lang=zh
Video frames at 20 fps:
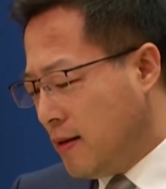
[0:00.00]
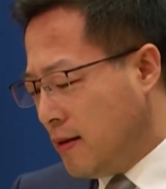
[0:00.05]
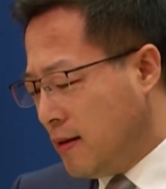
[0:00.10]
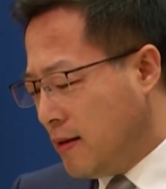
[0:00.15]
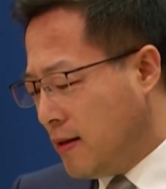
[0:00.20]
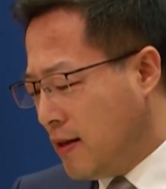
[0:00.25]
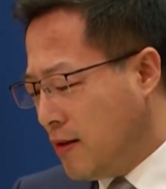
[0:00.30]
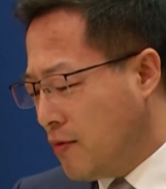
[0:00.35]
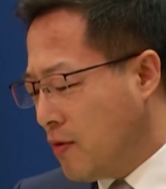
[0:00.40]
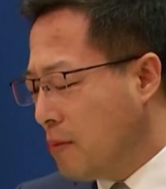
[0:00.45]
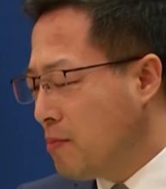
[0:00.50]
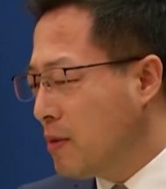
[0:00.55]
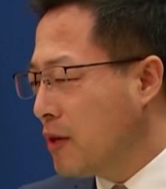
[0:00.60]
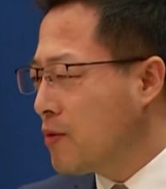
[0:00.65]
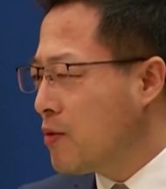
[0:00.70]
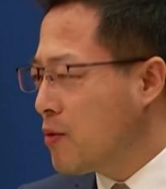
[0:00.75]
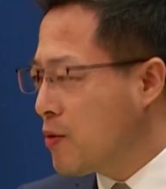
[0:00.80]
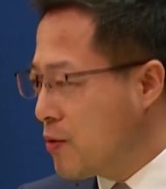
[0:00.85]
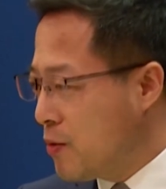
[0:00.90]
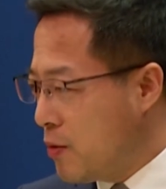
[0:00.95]
新冠病
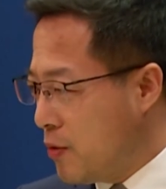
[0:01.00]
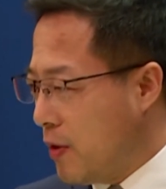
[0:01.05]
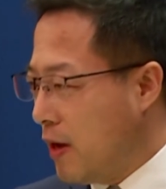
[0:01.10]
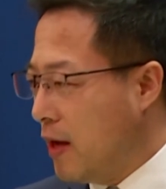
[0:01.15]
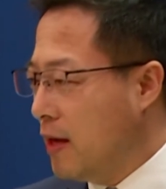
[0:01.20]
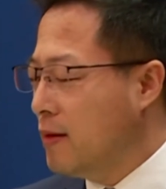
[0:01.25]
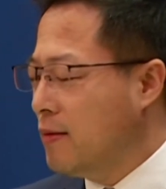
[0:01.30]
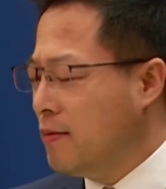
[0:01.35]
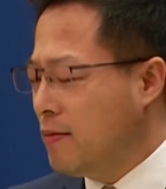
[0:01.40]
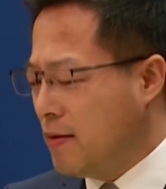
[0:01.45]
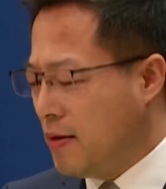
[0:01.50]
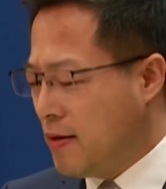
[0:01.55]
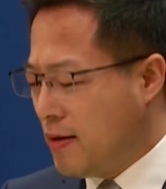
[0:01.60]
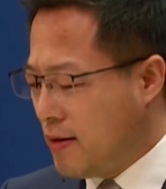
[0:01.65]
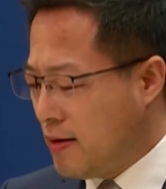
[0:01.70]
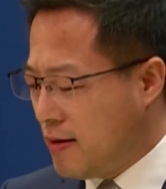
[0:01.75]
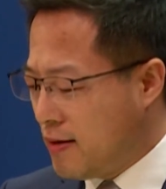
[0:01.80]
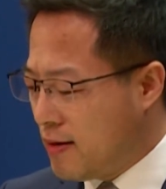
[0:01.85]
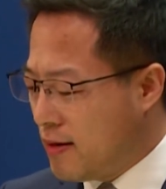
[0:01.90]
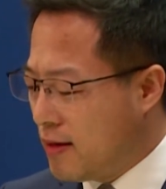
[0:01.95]
毒溯源
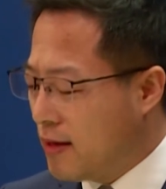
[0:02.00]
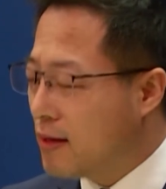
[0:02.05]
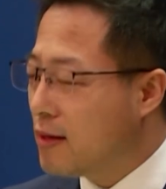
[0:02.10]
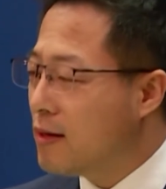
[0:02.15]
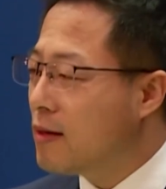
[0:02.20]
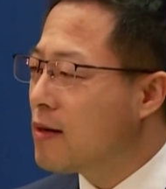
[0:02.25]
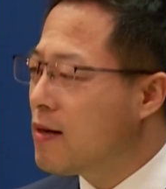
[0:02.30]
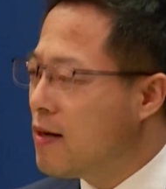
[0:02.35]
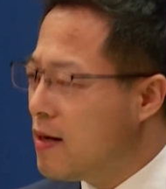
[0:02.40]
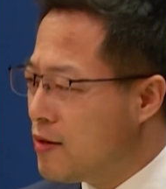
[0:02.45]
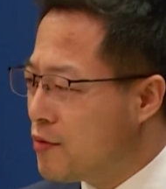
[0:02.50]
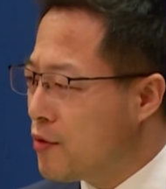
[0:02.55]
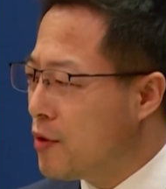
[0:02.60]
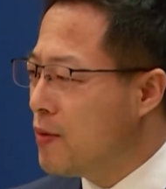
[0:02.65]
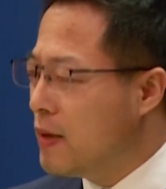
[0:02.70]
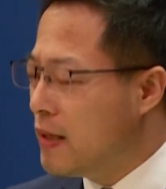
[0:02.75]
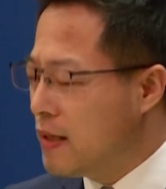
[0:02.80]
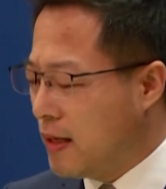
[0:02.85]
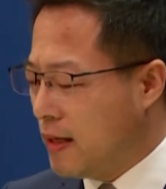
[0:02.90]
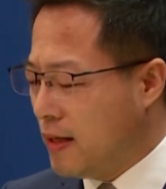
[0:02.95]
是一个科学
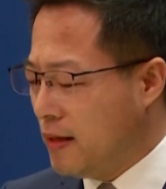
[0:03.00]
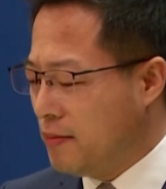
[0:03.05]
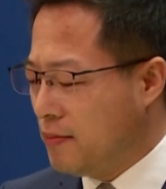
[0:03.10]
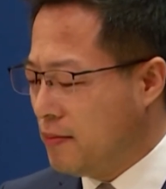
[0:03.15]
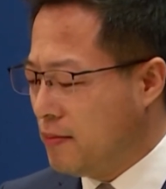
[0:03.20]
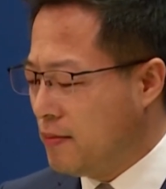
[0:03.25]
问题，